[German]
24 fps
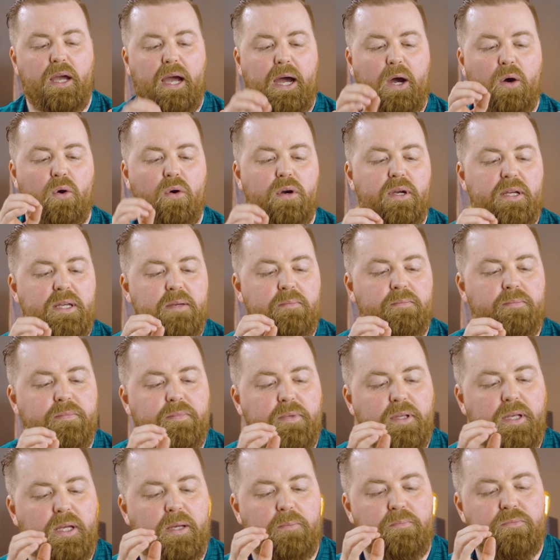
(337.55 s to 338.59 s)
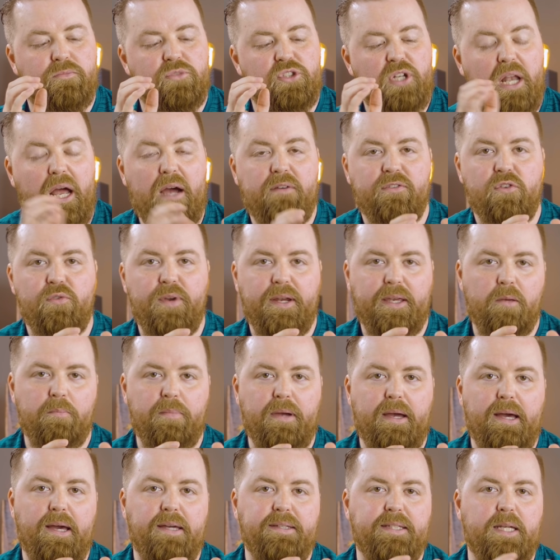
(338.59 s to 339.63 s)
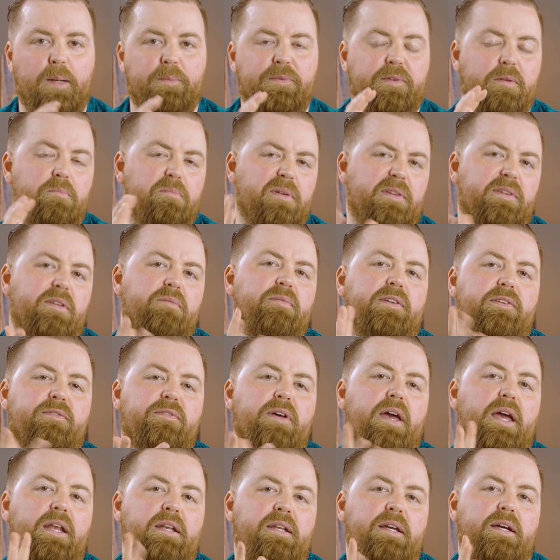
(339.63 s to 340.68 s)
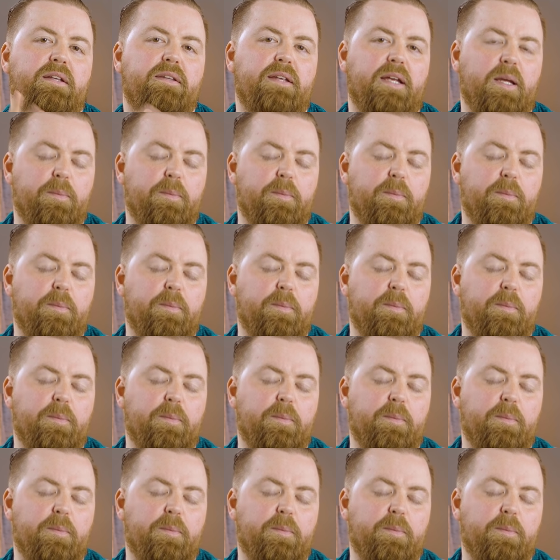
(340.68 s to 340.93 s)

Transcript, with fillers: Auch im ähm, Schlaftracking-Bereich haben sie ein bisschen was verändert.